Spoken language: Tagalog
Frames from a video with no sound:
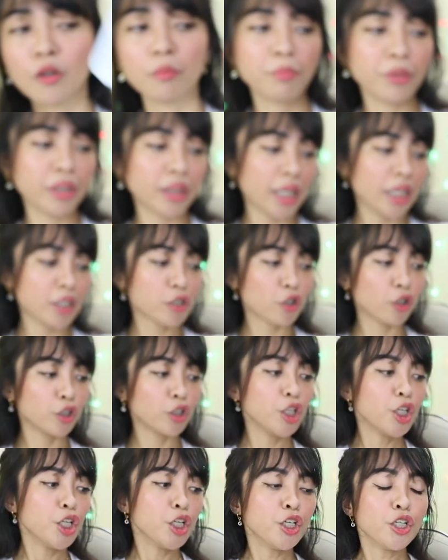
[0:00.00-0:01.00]

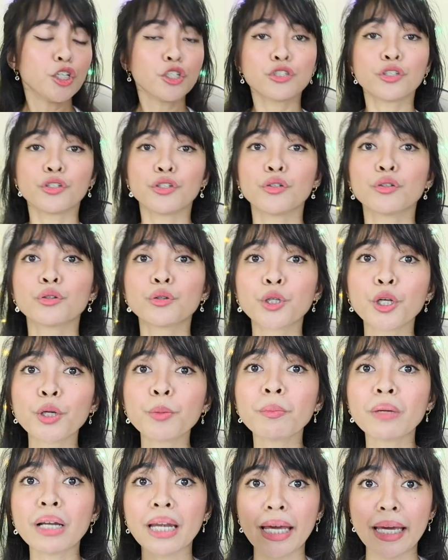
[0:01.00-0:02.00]
computation. So, yung
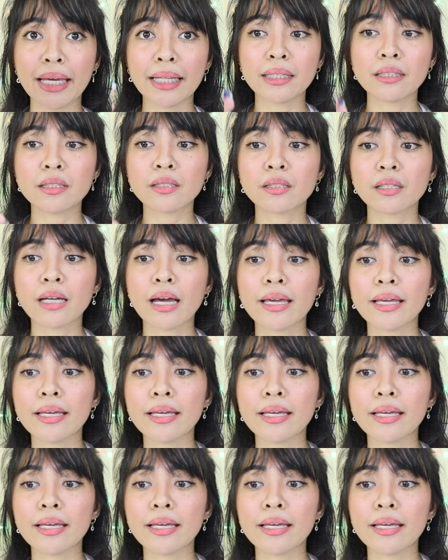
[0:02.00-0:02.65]
derm cleanse